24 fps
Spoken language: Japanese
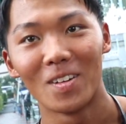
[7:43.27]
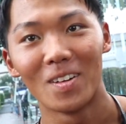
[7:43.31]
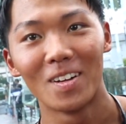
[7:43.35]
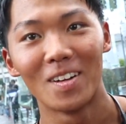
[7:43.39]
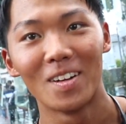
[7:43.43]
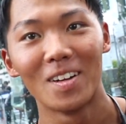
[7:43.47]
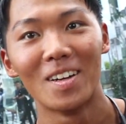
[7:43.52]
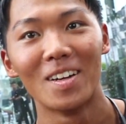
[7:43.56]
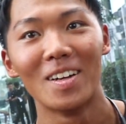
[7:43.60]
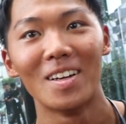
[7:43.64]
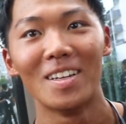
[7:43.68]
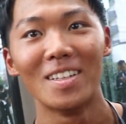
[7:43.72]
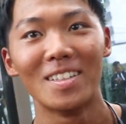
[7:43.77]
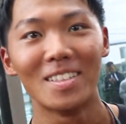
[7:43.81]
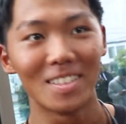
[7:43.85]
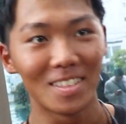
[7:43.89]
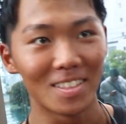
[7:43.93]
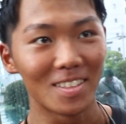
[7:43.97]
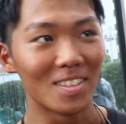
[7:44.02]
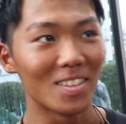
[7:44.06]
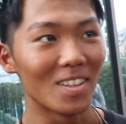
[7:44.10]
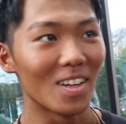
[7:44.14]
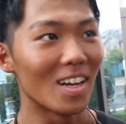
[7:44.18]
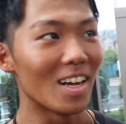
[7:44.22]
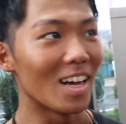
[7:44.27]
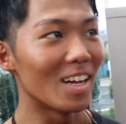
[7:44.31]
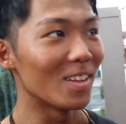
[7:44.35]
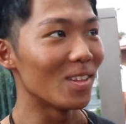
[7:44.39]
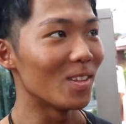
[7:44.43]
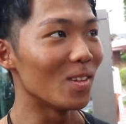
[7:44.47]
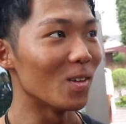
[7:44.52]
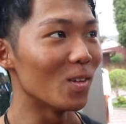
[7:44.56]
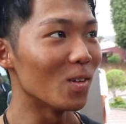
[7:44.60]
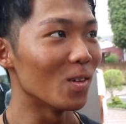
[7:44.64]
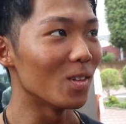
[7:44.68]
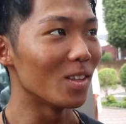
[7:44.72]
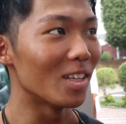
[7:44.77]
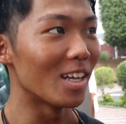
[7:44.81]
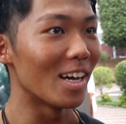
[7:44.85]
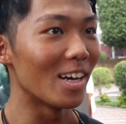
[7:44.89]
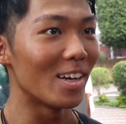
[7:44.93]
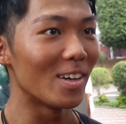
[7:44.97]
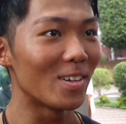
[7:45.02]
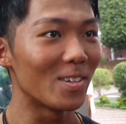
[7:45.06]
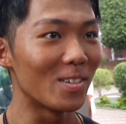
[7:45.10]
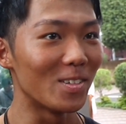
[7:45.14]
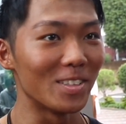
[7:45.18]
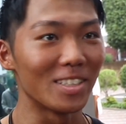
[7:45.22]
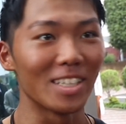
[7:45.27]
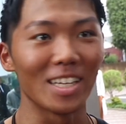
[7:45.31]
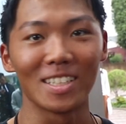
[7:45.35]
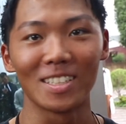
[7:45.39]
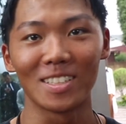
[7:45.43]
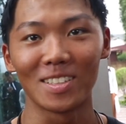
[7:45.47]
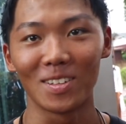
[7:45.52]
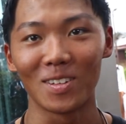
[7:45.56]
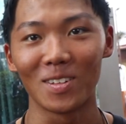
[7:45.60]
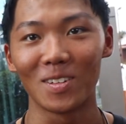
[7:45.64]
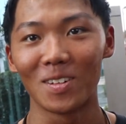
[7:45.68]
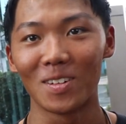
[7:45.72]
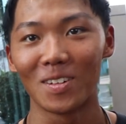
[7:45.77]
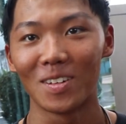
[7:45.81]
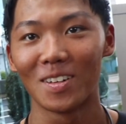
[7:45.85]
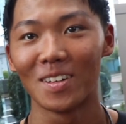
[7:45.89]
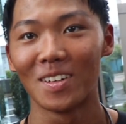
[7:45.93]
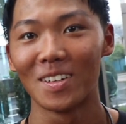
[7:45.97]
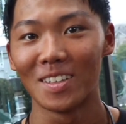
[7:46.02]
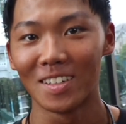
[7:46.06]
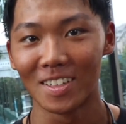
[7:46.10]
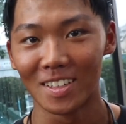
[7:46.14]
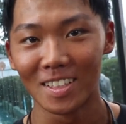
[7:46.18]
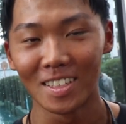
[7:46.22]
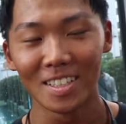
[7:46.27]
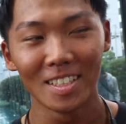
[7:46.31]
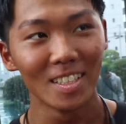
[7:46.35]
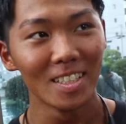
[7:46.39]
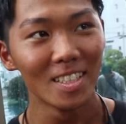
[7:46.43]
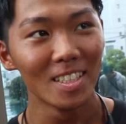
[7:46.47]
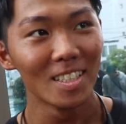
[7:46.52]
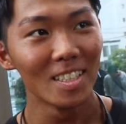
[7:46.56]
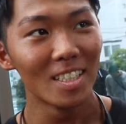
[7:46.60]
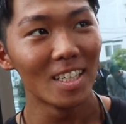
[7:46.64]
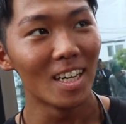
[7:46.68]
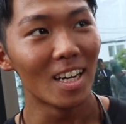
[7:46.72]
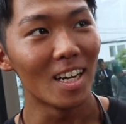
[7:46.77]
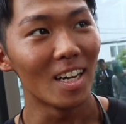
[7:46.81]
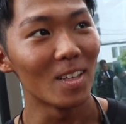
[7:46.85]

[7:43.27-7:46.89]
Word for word: 餅5つあと大福2つと大福2つ